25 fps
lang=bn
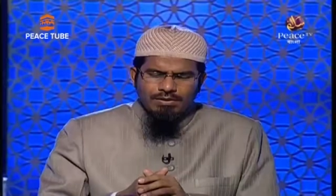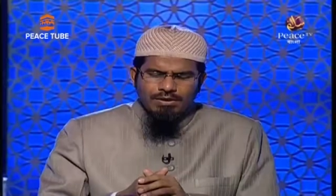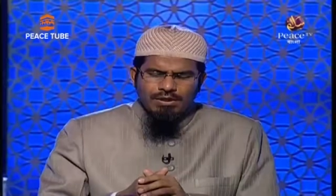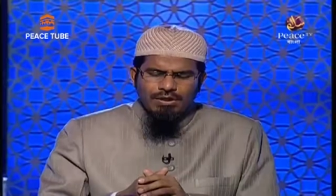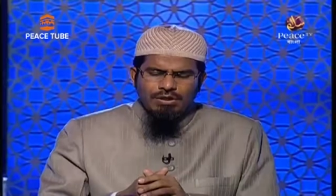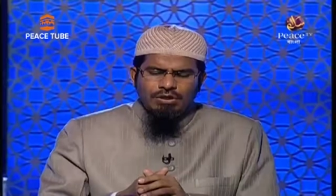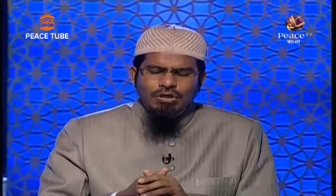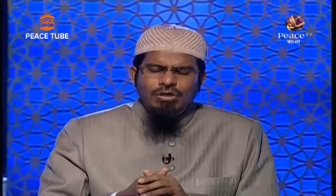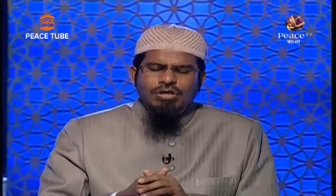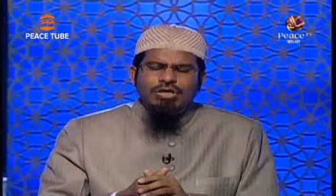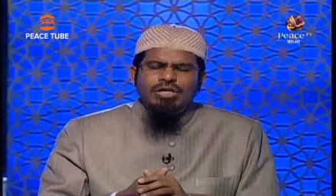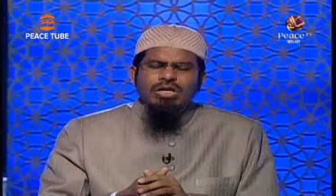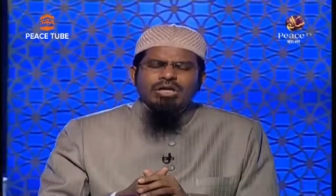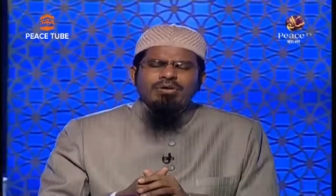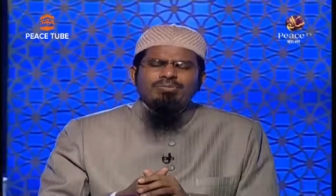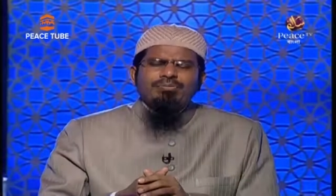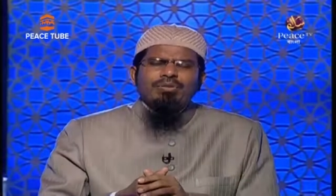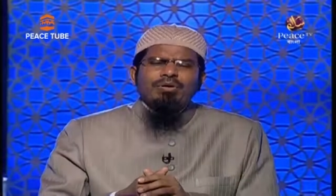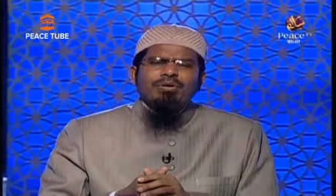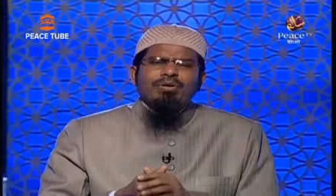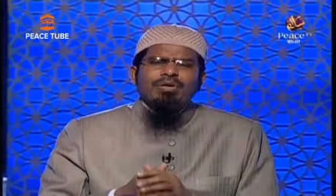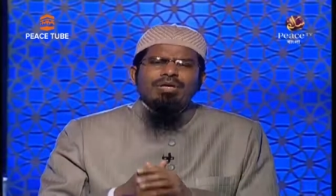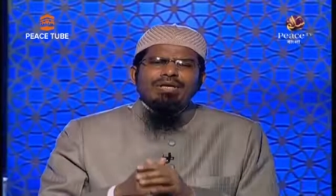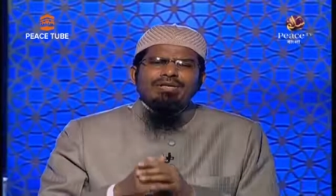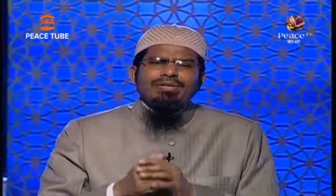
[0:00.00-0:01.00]
লেখক
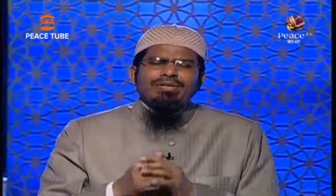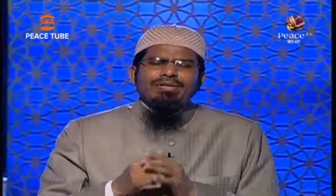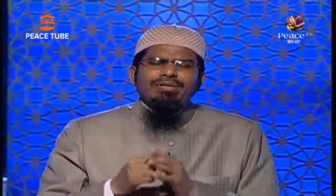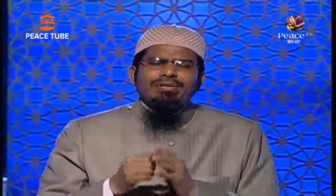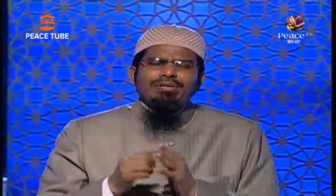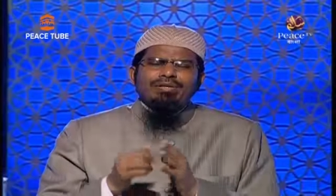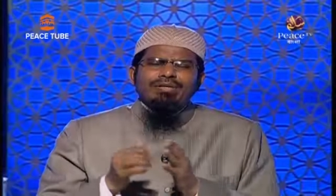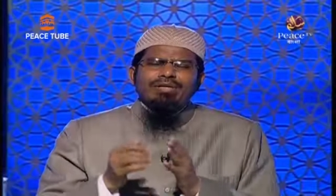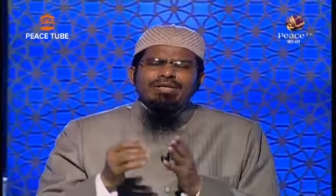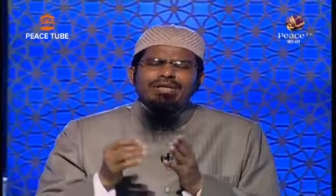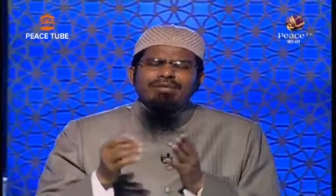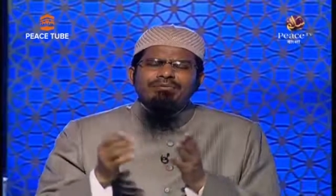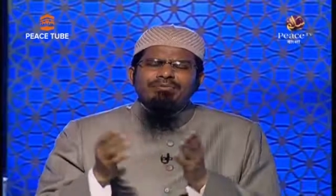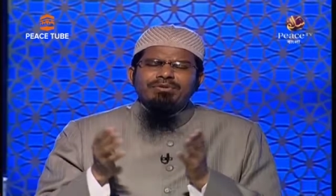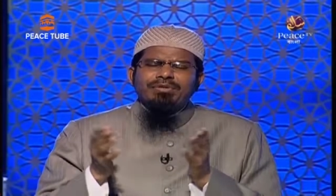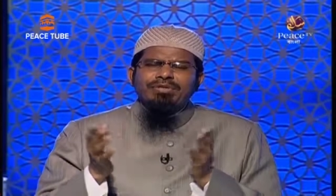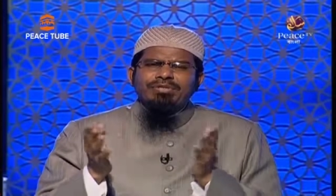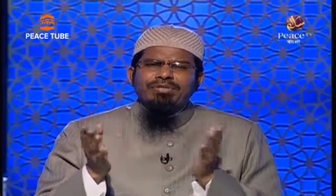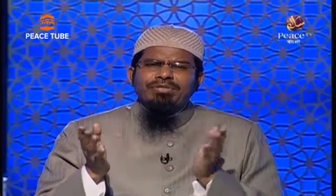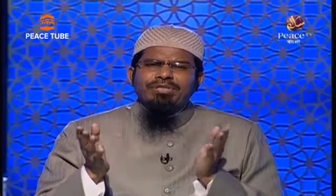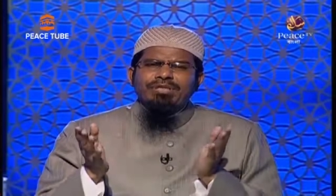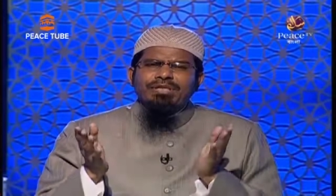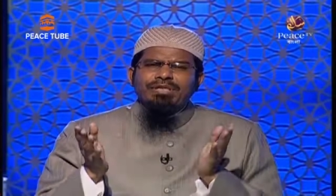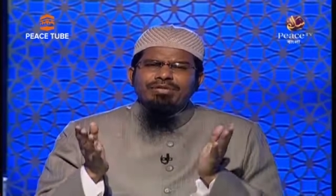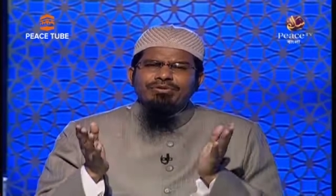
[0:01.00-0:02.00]
রাহেমহল্লা তিনি অধ্যায়
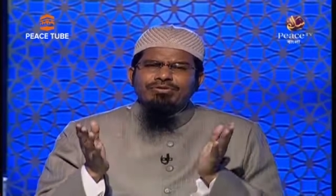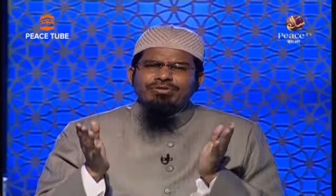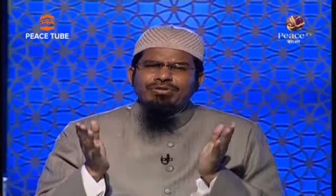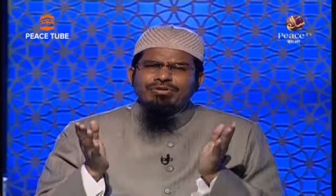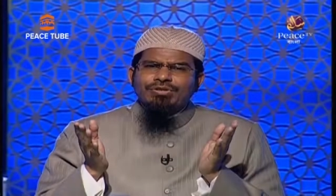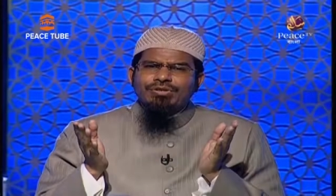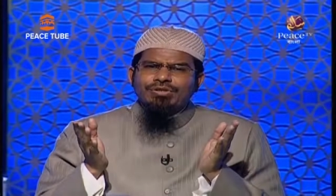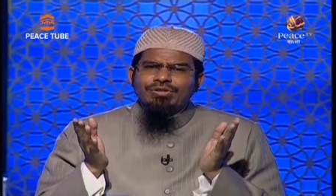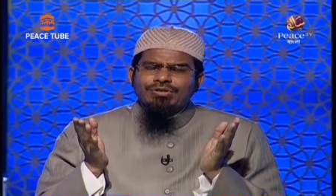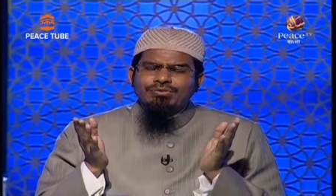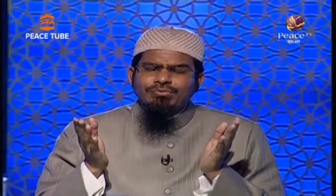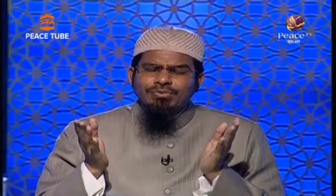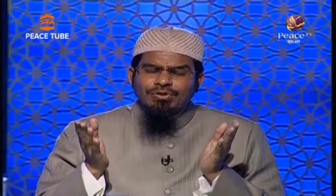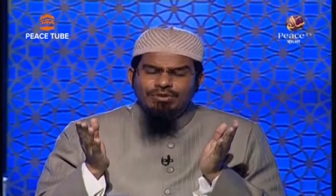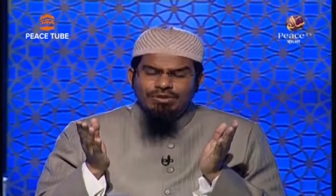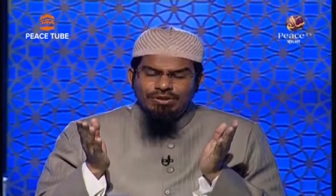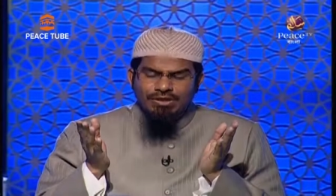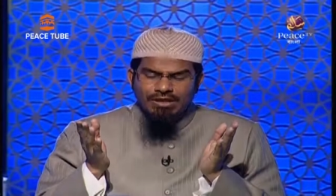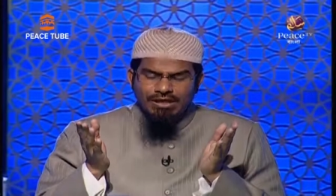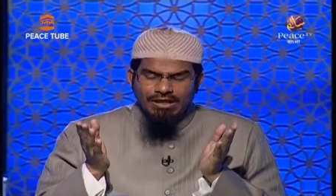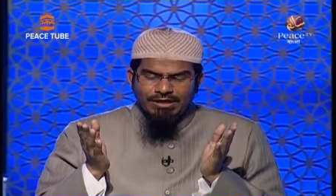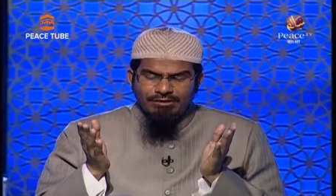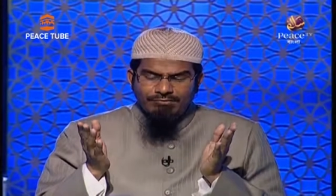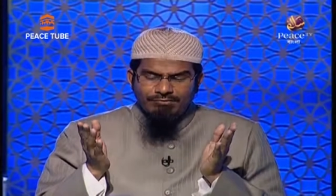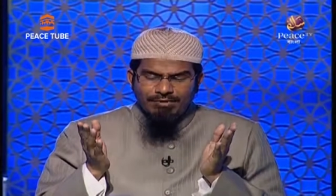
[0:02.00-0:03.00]
বেঁধেছেন একষট্টিতম
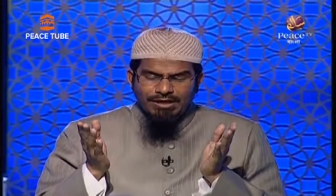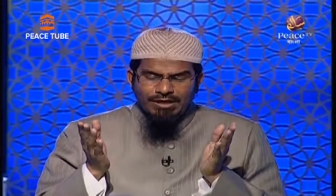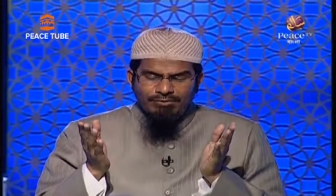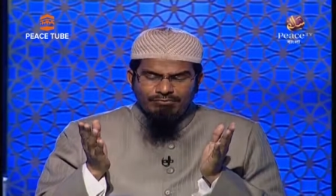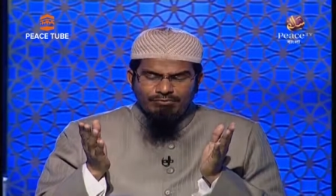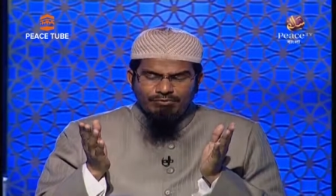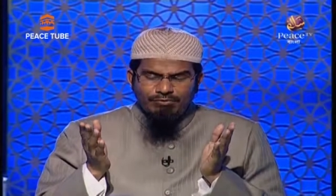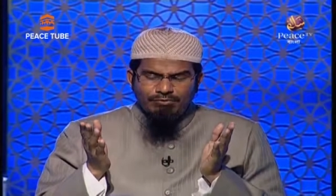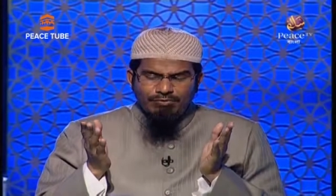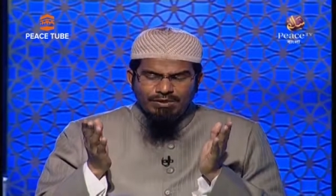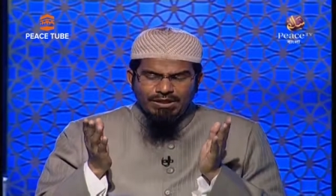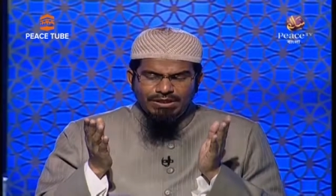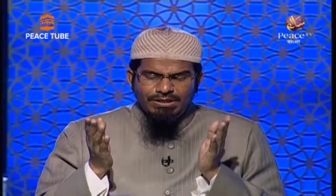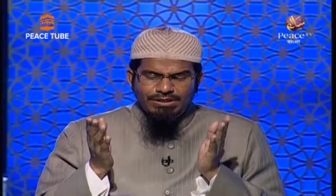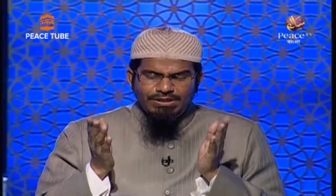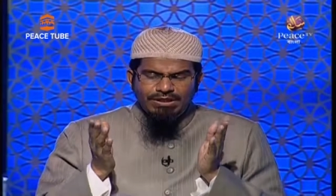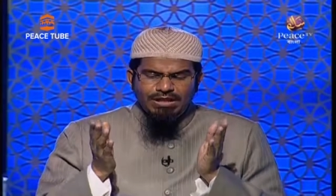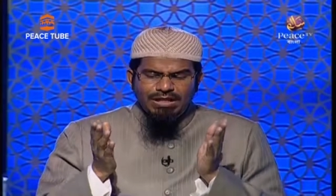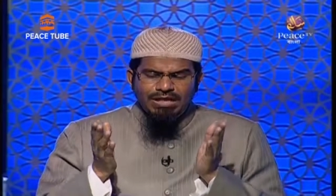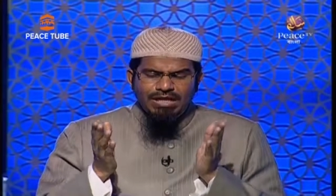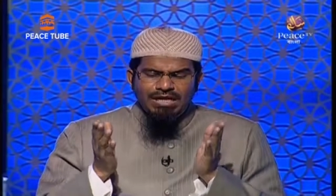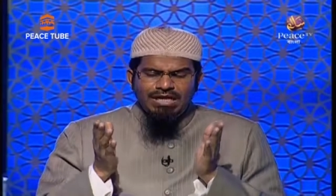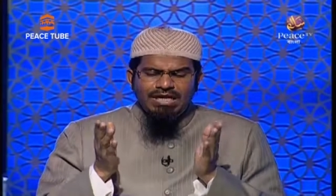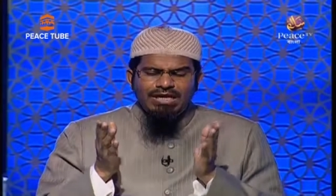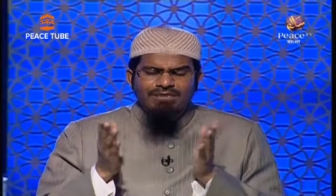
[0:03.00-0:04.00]
অধ্যায় বাবু মা
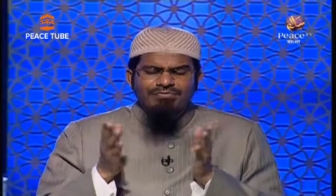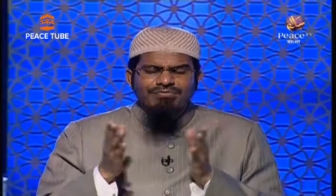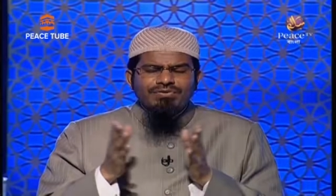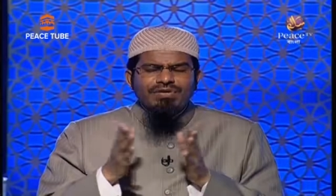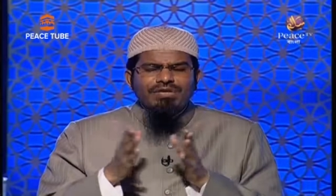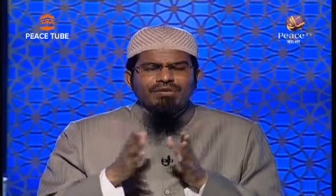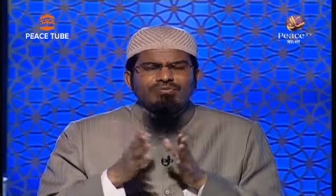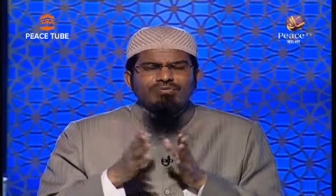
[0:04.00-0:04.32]
জা আফিল